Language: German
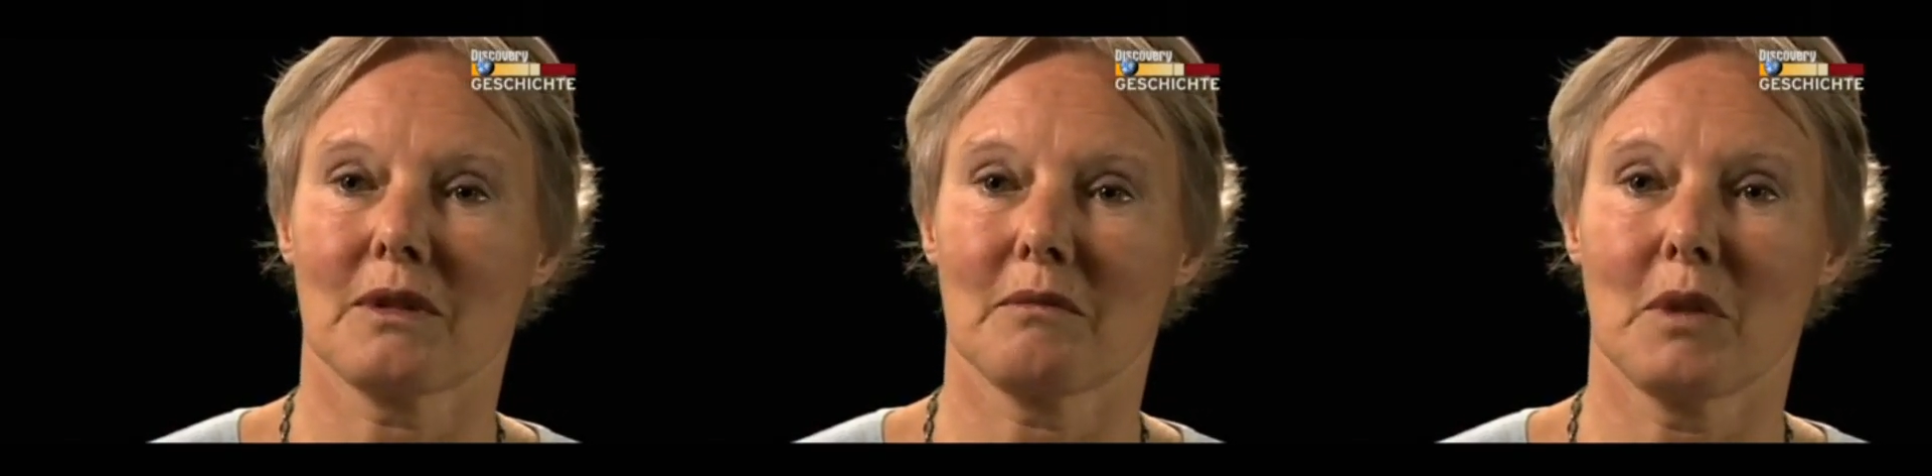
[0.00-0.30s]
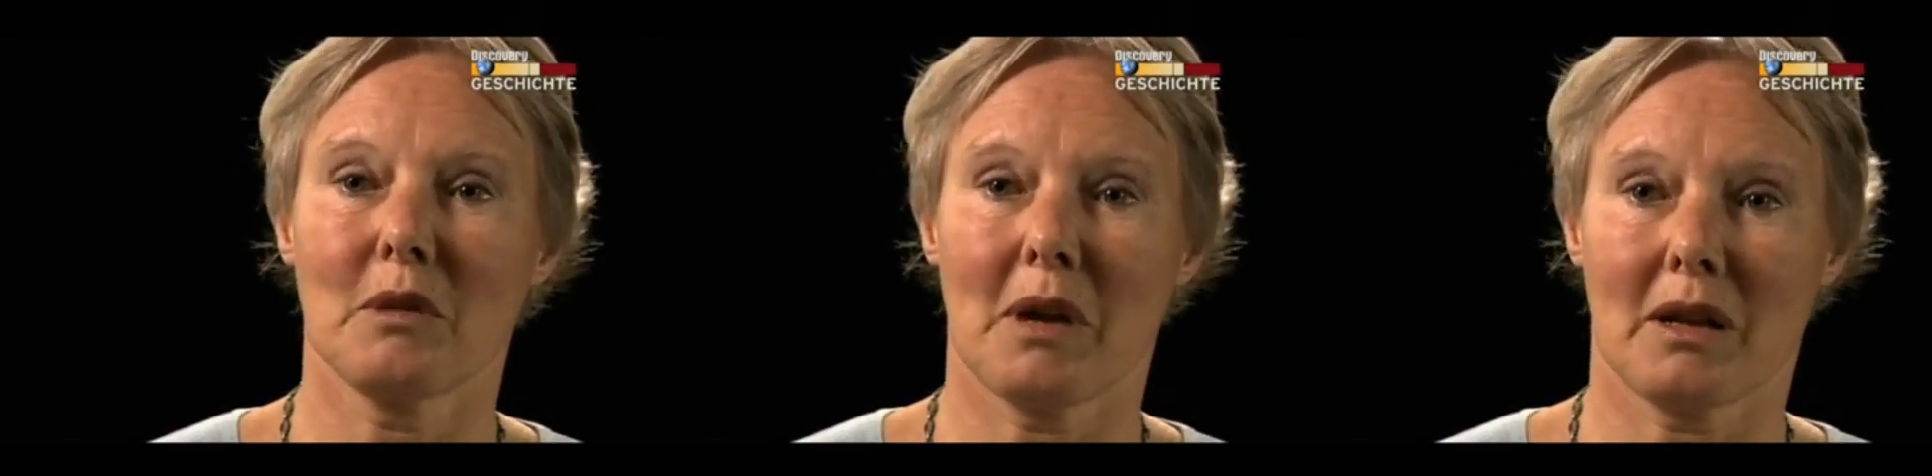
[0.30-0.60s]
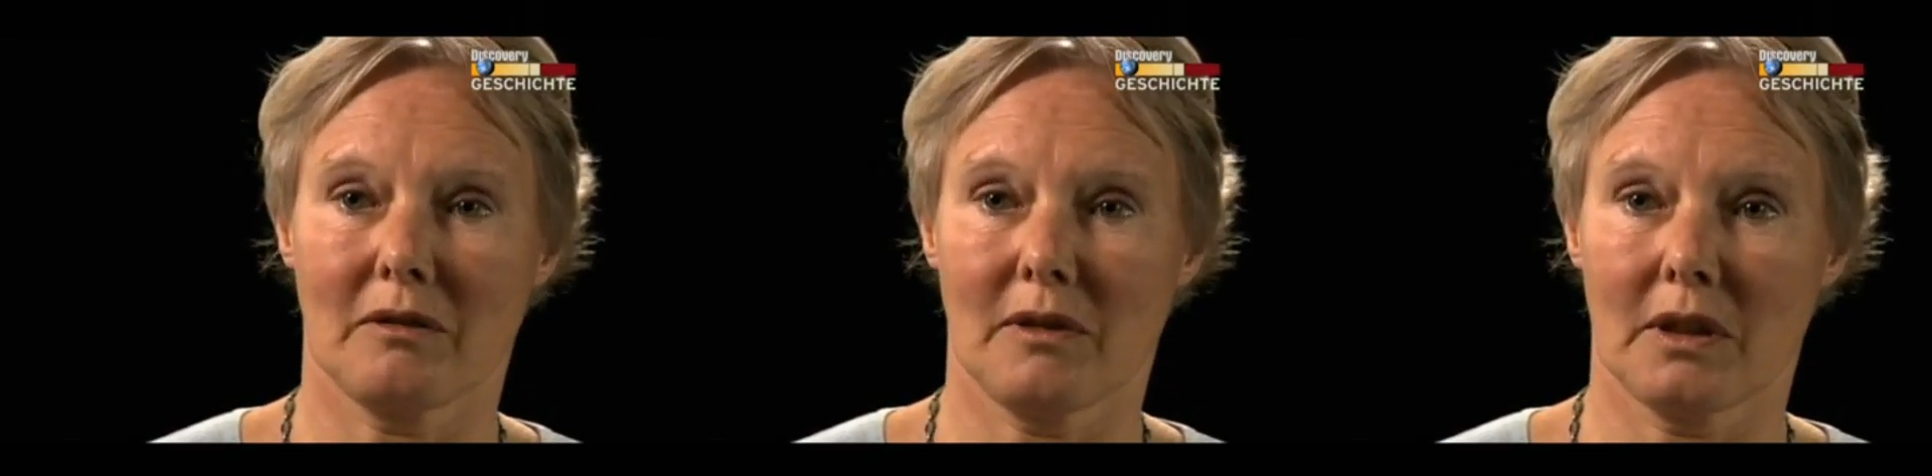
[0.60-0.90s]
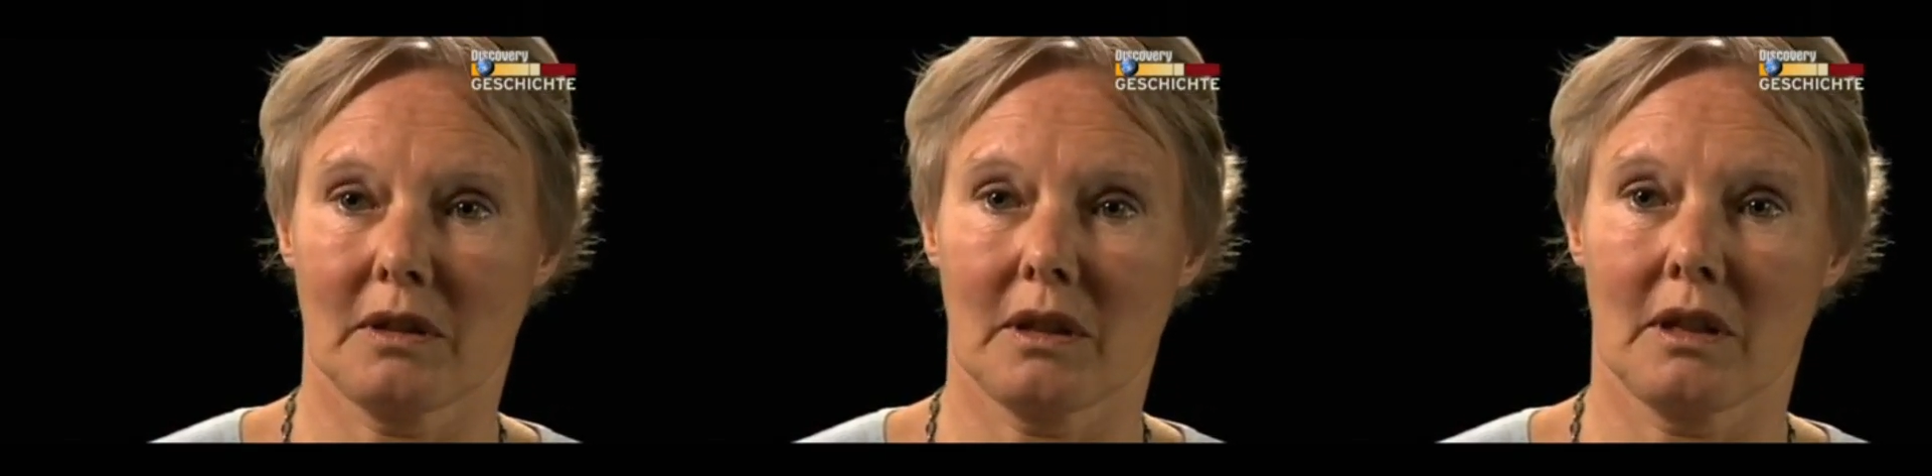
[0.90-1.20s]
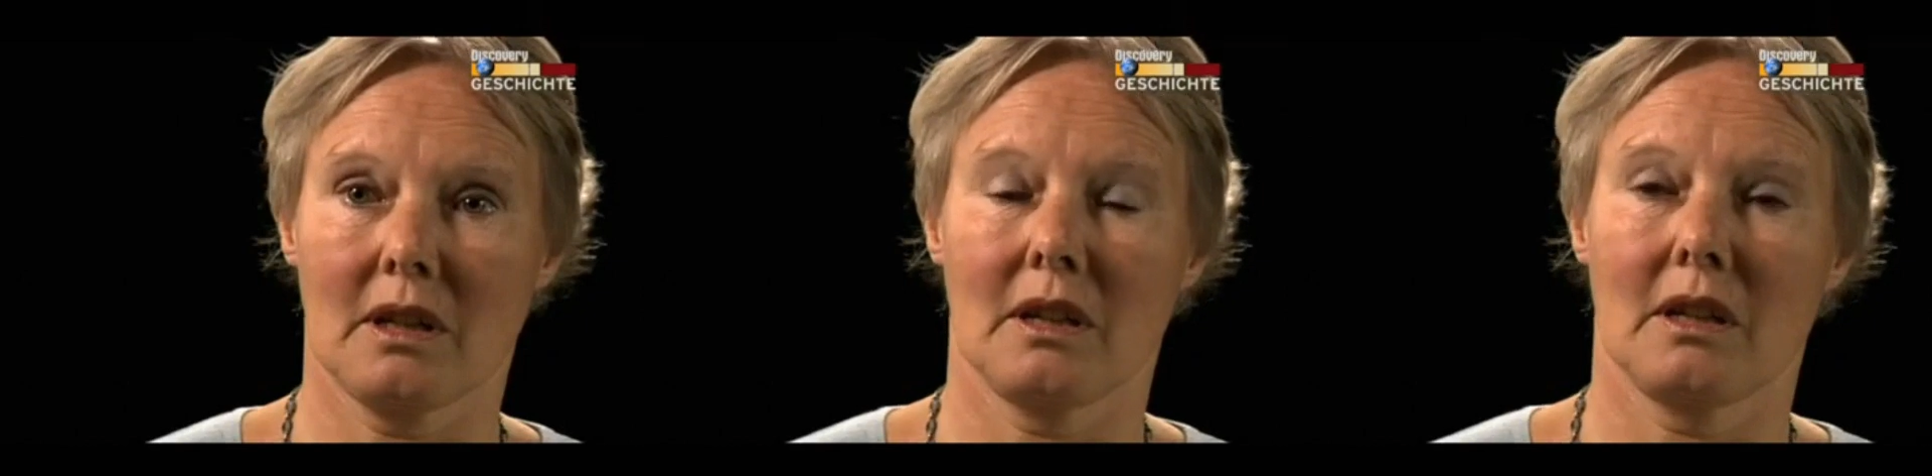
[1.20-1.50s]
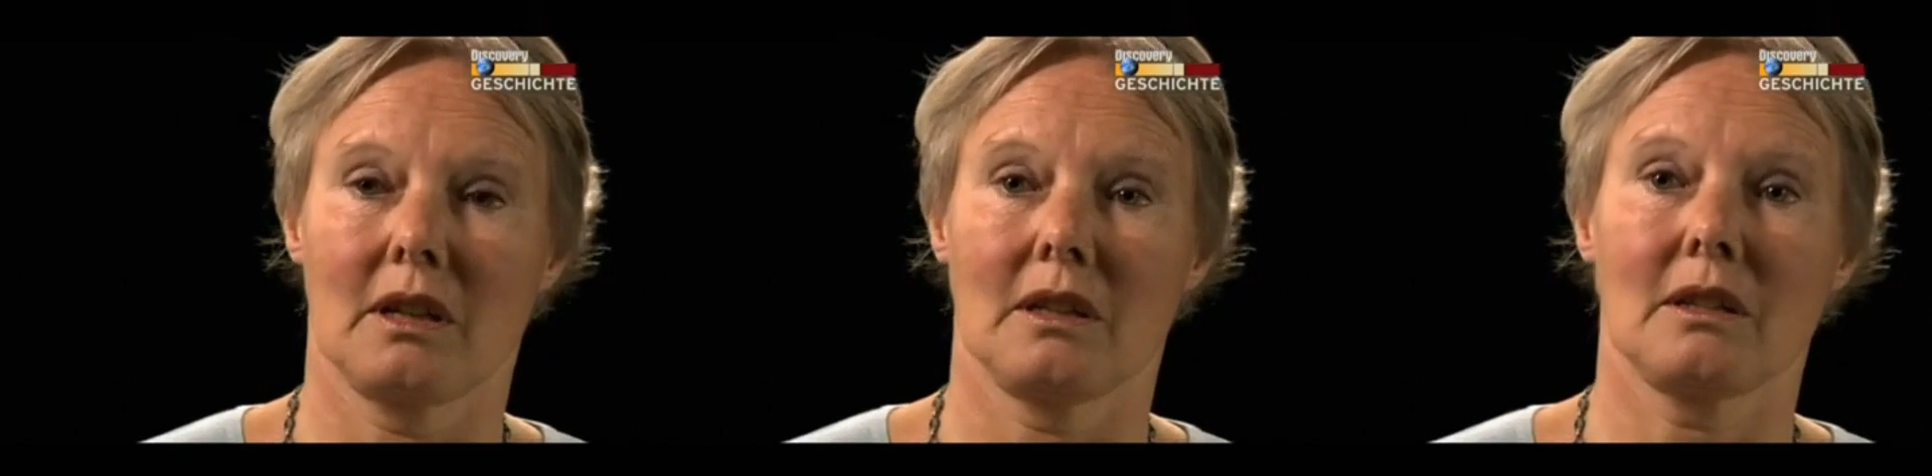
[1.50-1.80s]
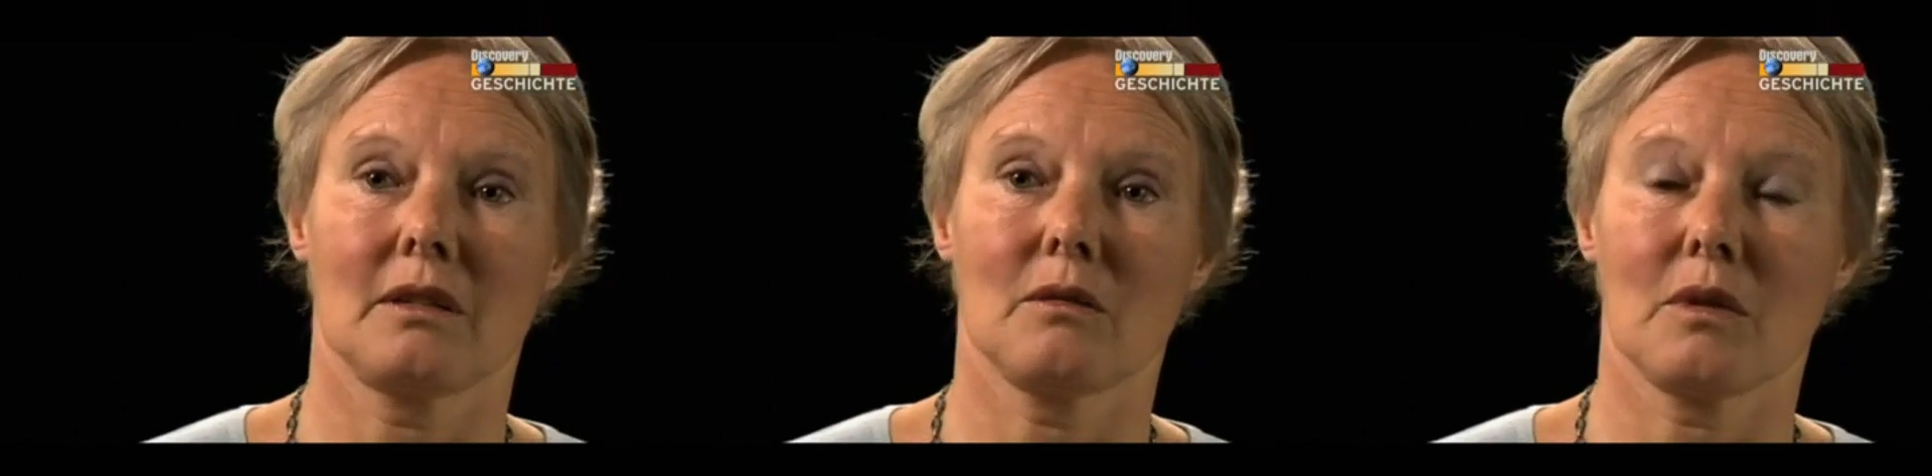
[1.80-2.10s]
wollte Montesinos nicht durchstellen.
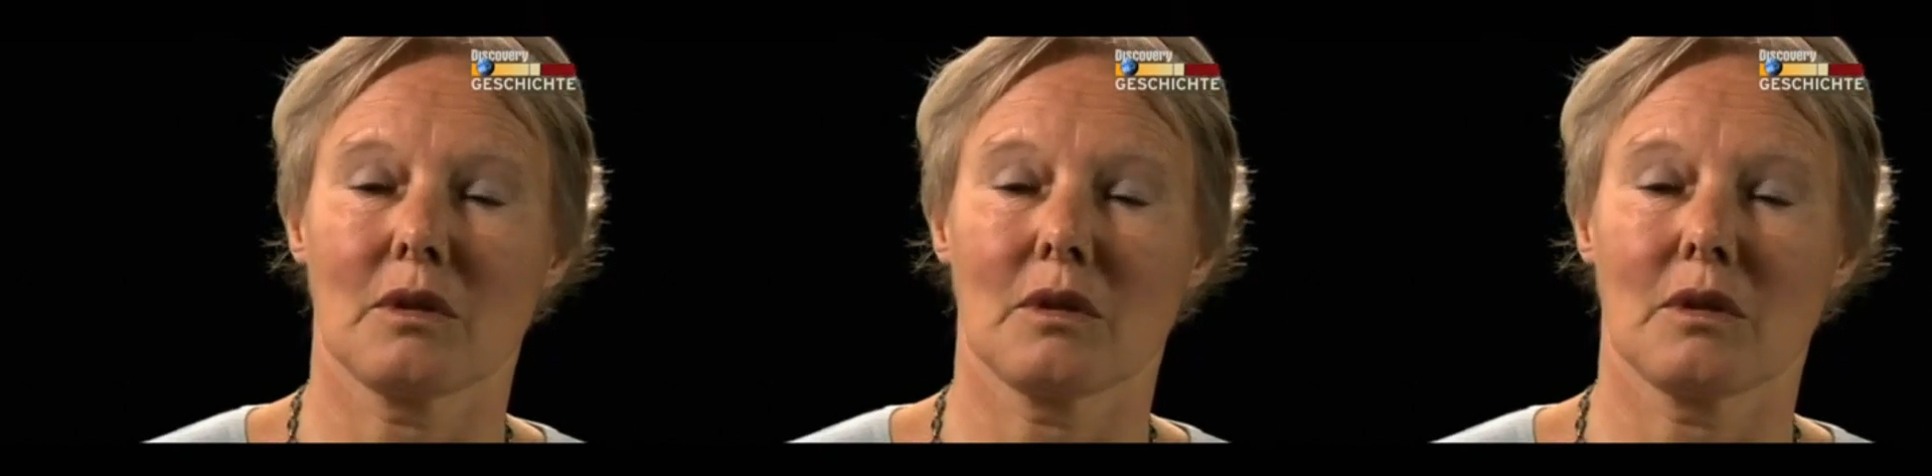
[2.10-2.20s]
